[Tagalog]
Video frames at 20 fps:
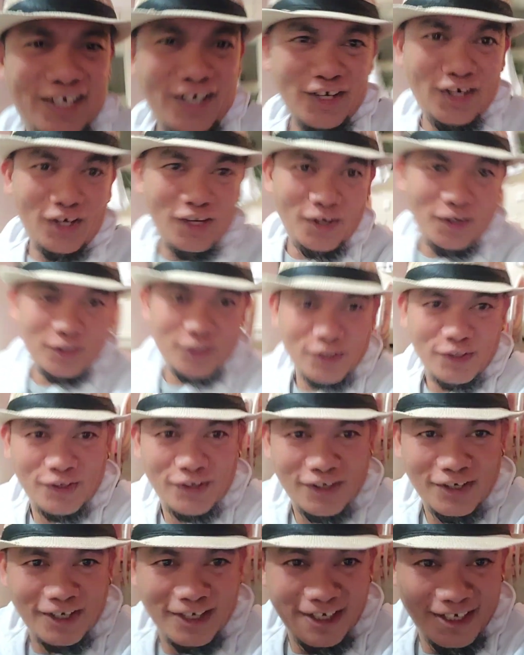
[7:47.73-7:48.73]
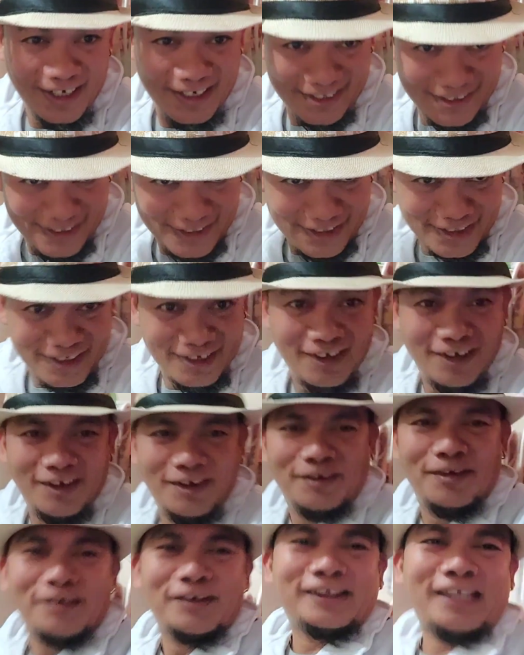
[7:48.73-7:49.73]
Pilipinas oh. na Pilipinas ah.
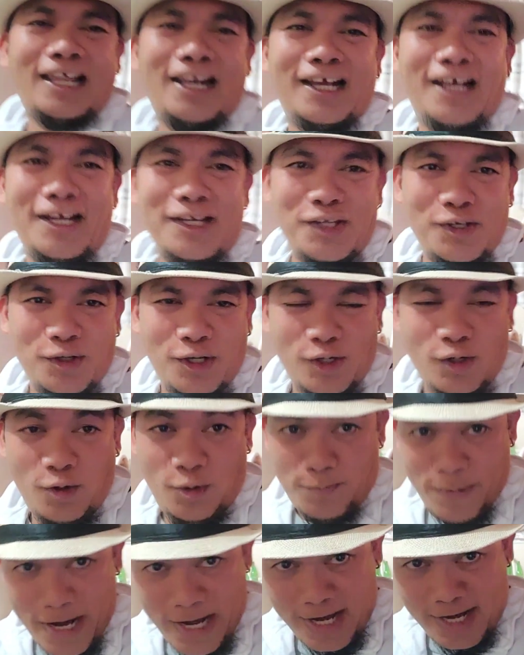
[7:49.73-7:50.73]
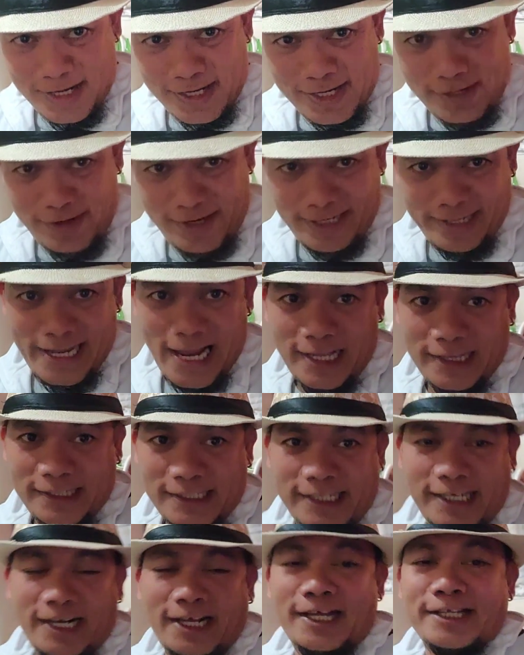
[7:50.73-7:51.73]
Talagang yung ano, parang ano eh,
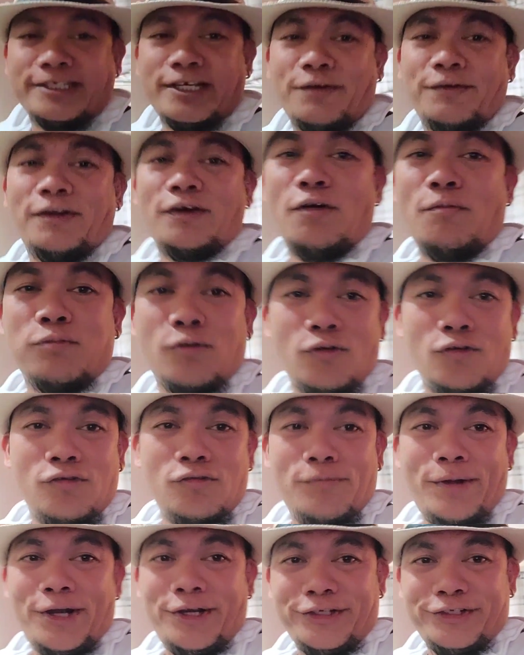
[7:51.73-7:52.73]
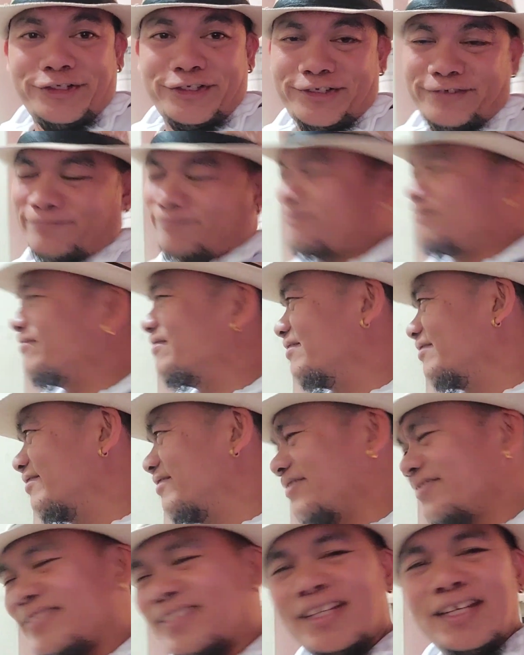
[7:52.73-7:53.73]
kinakanta ko na ako, Bruno Mars. I know.
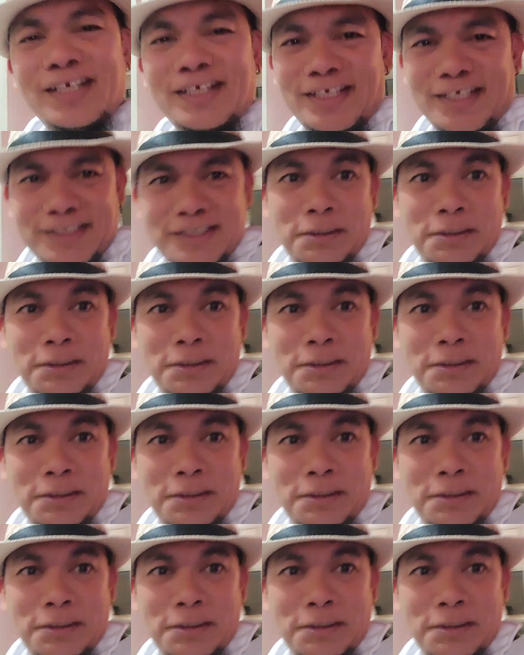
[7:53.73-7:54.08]
Si